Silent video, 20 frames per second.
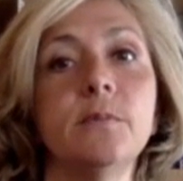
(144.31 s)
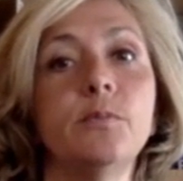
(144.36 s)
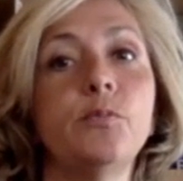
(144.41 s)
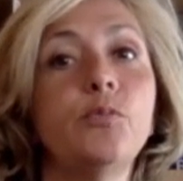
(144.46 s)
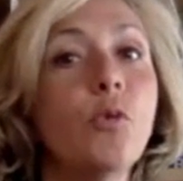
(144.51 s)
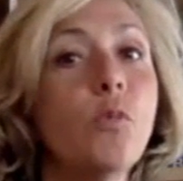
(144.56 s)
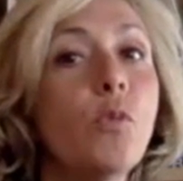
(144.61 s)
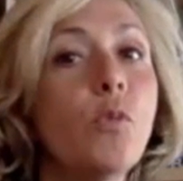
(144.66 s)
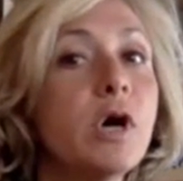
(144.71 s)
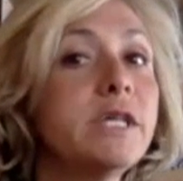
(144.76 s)

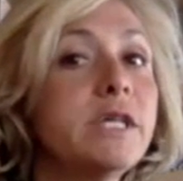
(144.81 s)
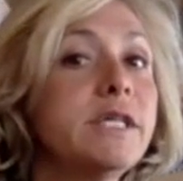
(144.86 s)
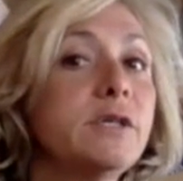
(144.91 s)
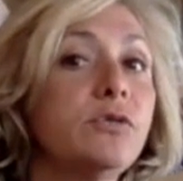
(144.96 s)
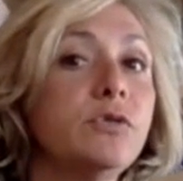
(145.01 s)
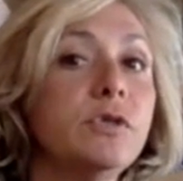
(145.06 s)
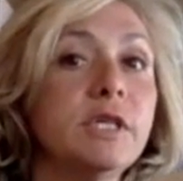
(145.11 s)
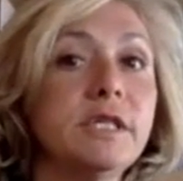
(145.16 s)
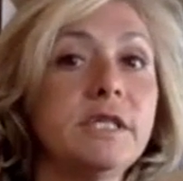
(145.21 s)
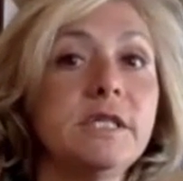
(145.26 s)
Pour moi, c'est
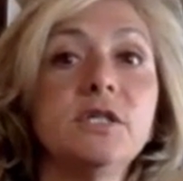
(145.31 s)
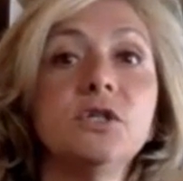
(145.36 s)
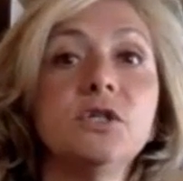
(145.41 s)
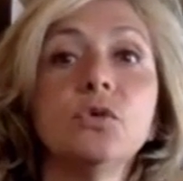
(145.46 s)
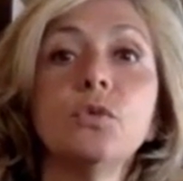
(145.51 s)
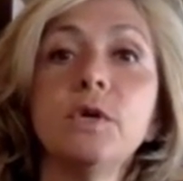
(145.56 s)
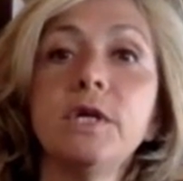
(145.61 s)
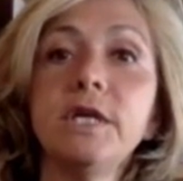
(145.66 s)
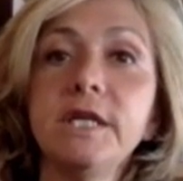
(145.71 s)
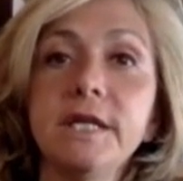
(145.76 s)
une
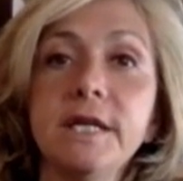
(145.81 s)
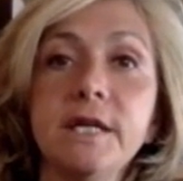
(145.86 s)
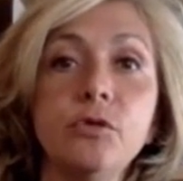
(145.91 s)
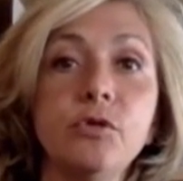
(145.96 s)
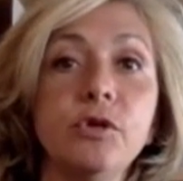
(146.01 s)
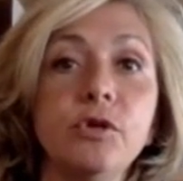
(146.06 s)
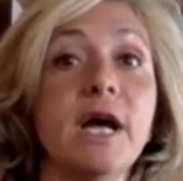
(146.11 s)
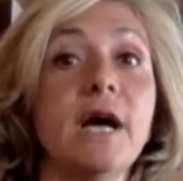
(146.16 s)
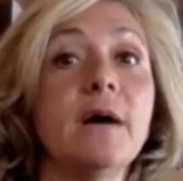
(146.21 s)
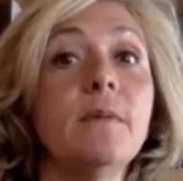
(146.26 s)
décision
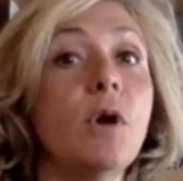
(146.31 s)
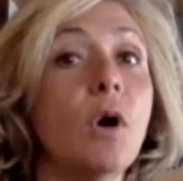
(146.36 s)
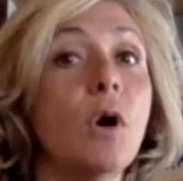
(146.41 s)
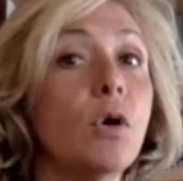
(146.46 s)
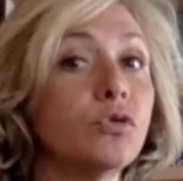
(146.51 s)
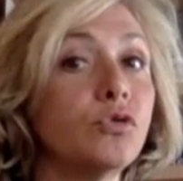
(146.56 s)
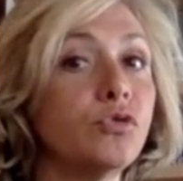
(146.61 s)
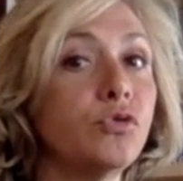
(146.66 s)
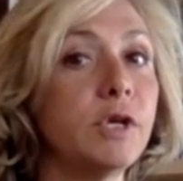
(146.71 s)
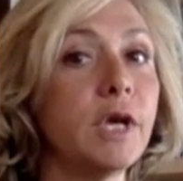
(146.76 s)
inéluctable,
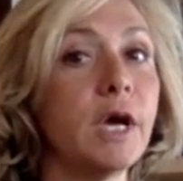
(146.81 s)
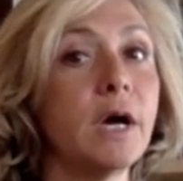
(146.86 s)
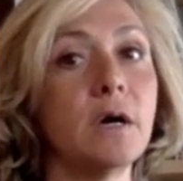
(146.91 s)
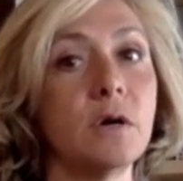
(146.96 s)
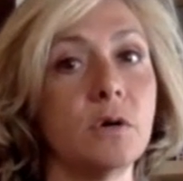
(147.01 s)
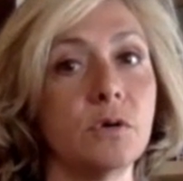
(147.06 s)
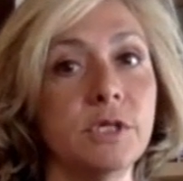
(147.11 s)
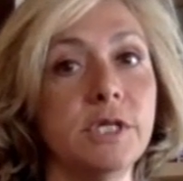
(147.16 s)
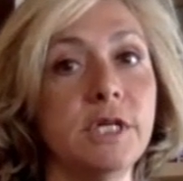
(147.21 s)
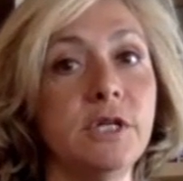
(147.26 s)
en tout cas
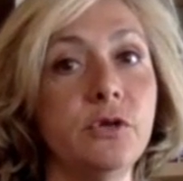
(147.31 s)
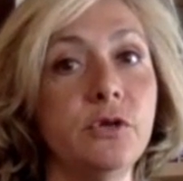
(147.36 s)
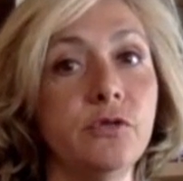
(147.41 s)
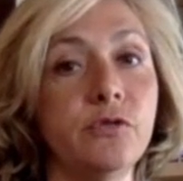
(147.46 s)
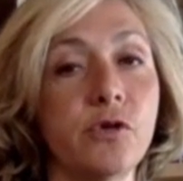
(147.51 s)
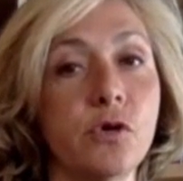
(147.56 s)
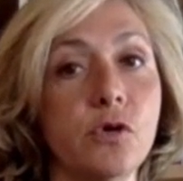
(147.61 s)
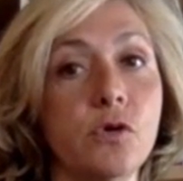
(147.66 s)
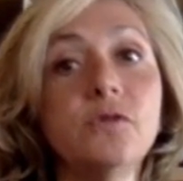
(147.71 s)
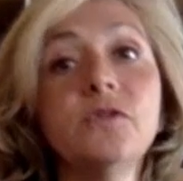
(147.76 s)
en
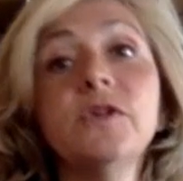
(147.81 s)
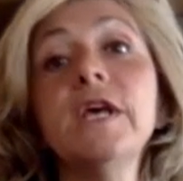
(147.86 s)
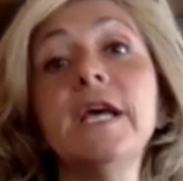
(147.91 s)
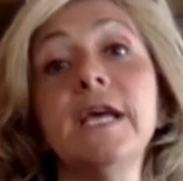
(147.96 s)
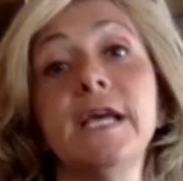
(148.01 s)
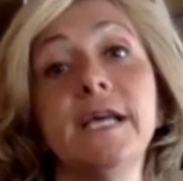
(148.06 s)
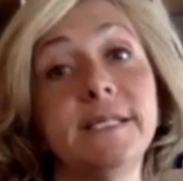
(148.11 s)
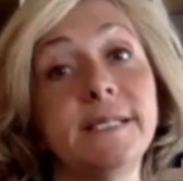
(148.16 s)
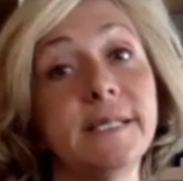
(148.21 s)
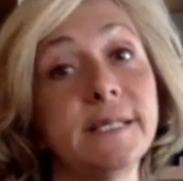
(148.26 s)
Ile-de-France,
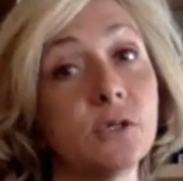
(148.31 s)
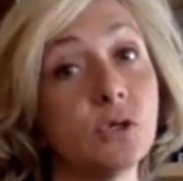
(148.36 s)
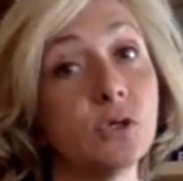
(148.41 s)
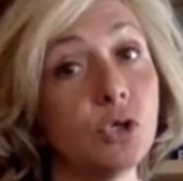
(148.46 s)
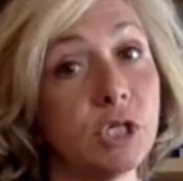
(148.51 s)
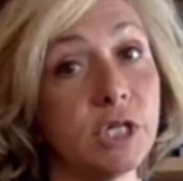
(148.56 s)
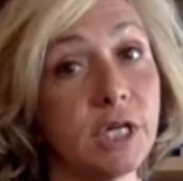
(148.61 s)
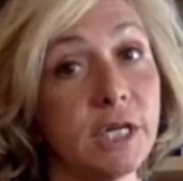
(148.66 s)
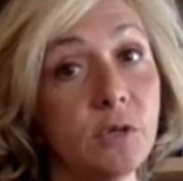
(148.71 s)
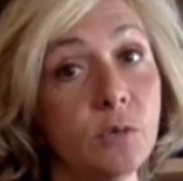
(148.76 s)
et c'est ce que
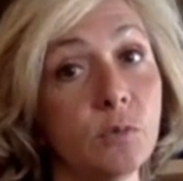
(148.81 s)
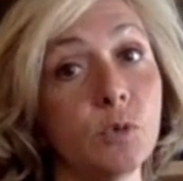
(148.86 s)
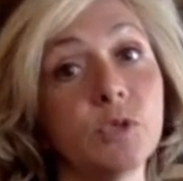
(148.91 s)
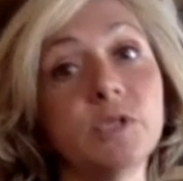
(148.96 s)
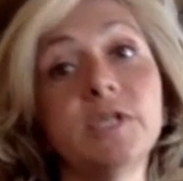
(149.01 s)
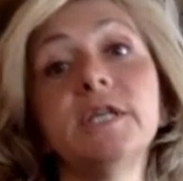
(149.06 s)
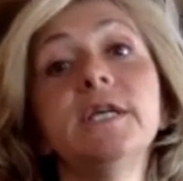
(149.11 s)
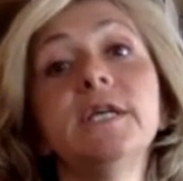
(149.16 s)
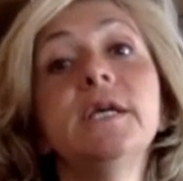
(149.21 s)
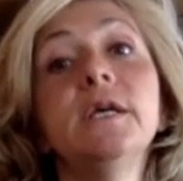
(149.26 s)
j'ai
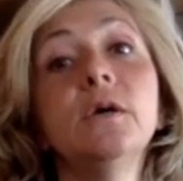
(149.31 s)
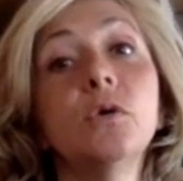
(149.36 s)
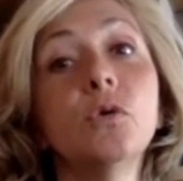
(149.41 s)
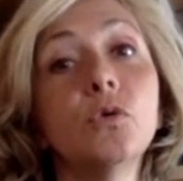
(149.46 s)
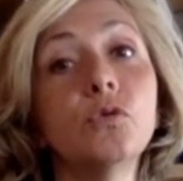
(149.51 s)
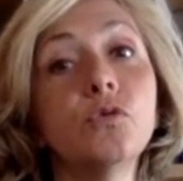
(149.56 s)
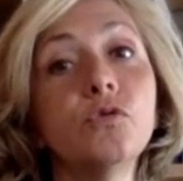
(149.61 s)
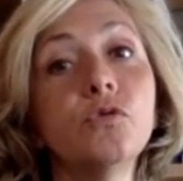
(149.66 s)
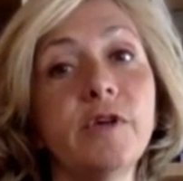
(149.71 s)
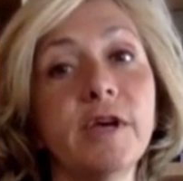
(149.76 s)
demandé au
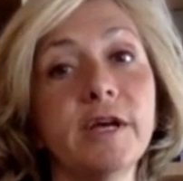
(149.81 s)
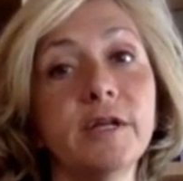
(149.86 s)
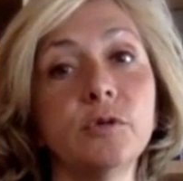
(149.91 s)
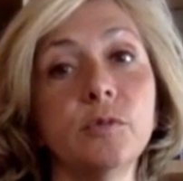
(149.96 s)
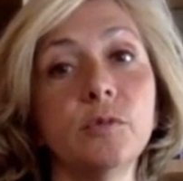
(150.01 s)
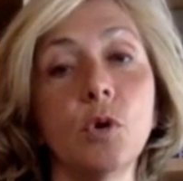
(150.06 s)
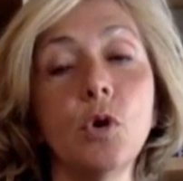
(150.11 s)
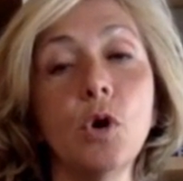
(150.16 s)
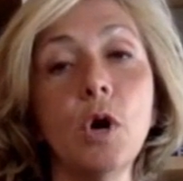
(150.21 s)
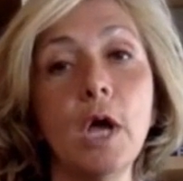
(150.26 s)

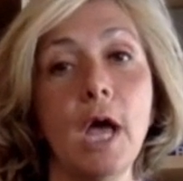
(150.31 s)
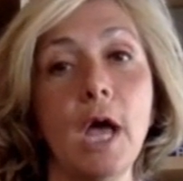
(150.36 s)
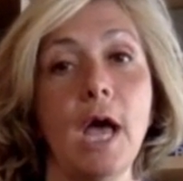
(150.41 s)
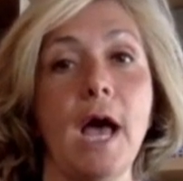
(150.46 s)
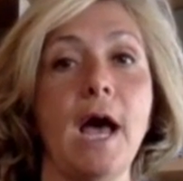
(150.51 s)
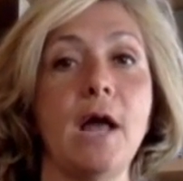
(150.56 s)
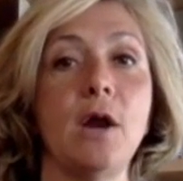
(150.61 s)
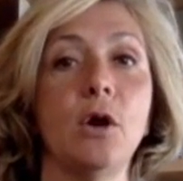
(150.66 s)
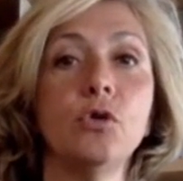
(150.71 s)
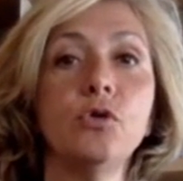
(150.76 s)
gouvernement.
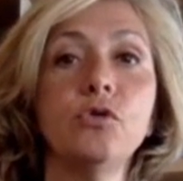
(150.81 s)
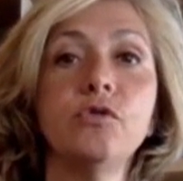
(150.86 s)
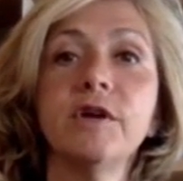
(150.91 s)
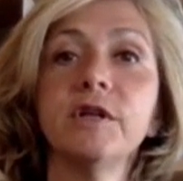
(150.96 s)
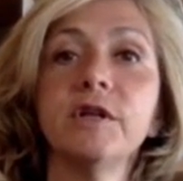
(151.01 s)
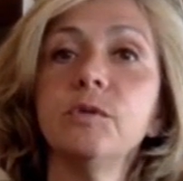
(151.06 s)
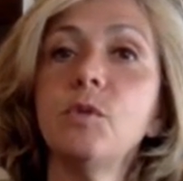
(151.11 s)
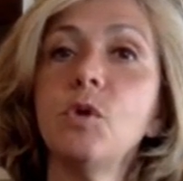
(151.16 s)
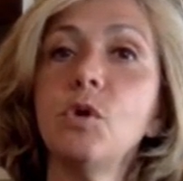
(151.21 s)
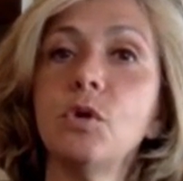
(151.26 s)
Alors le
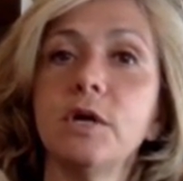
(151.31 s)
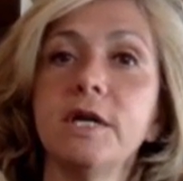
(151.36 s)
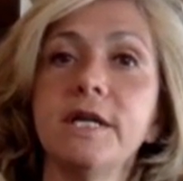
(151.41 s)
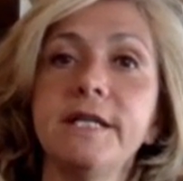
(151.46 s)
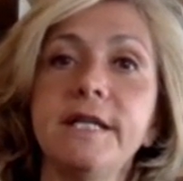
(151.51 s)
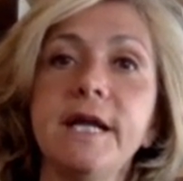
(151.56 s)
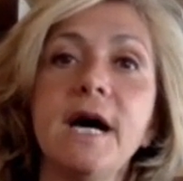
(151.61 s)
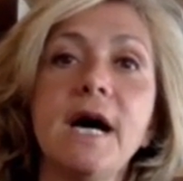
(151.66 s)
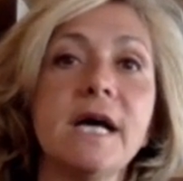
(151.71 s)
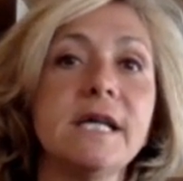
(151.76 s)
gouvernement,
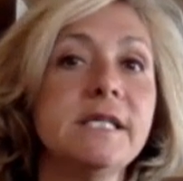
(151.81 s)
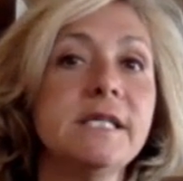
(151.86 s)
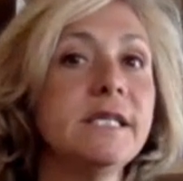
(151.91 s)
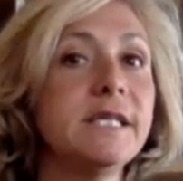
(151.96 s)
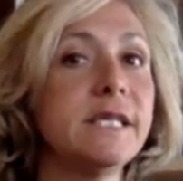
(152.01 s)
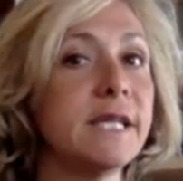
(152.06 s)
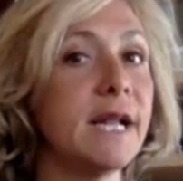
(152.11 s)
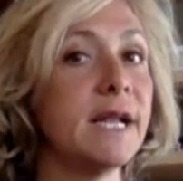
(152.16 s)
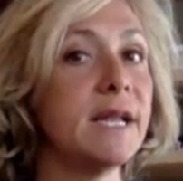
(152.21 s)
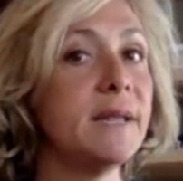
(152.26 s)
l'État a dit
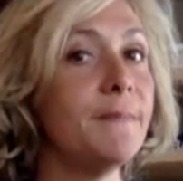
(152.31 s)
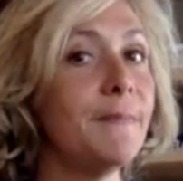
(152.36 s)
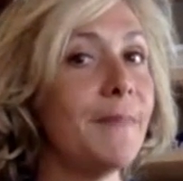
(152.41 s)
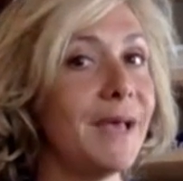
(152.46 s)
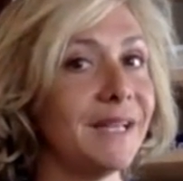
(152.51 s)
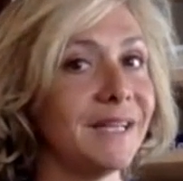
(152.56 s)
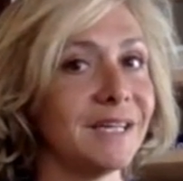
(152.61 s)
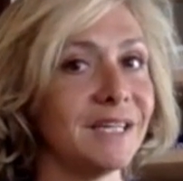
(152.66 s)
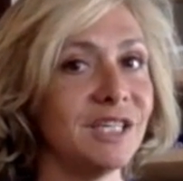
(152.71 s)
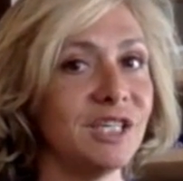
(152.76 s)
qu'il allait
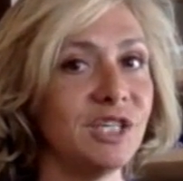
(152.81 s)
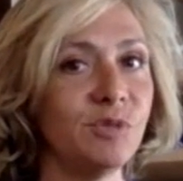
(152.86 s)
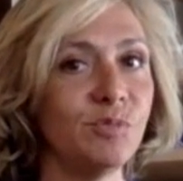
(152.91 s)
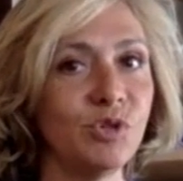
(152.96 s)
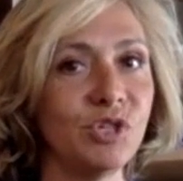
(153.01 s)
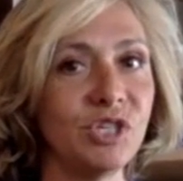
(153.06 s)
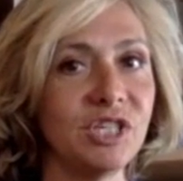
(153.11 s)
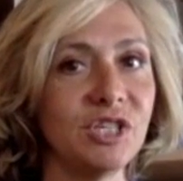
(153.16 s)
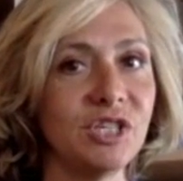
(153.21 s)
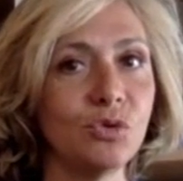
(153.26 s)
mettre à
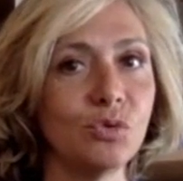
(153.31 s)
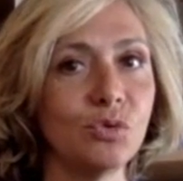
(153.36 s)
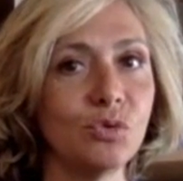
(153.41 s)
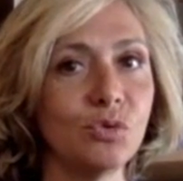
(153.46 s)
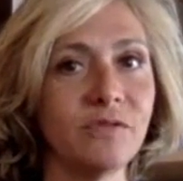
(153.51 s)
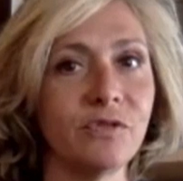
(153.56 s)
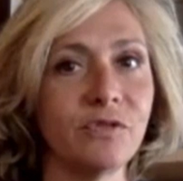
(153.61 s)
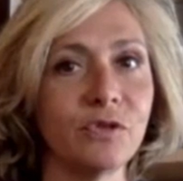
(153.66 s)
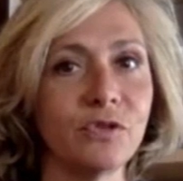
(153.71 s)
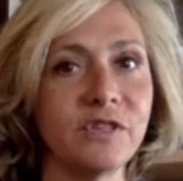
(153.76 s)
disposition
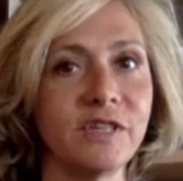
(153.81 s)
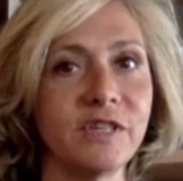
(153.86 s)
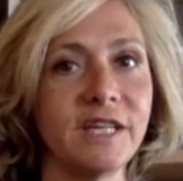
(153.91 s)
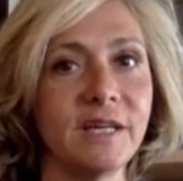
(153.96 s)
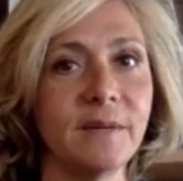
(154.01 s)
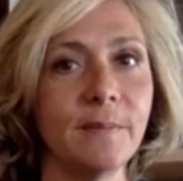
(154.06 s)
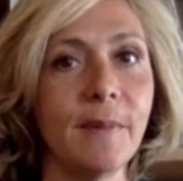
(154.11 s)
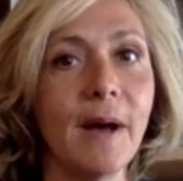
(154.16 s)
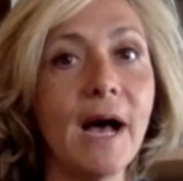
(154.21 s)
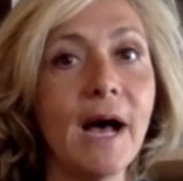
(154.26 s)
des Français
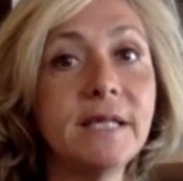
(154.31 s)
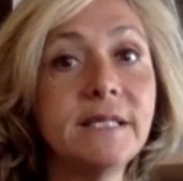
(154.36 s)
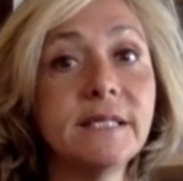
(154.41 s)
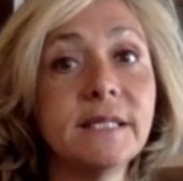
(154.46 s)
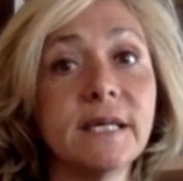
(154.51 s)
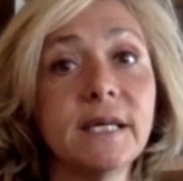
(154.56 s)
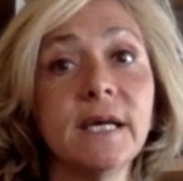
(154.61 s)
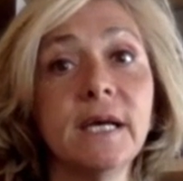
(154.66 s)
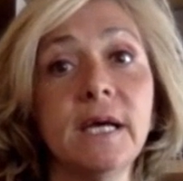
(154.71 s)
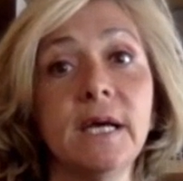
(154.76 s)
des masques.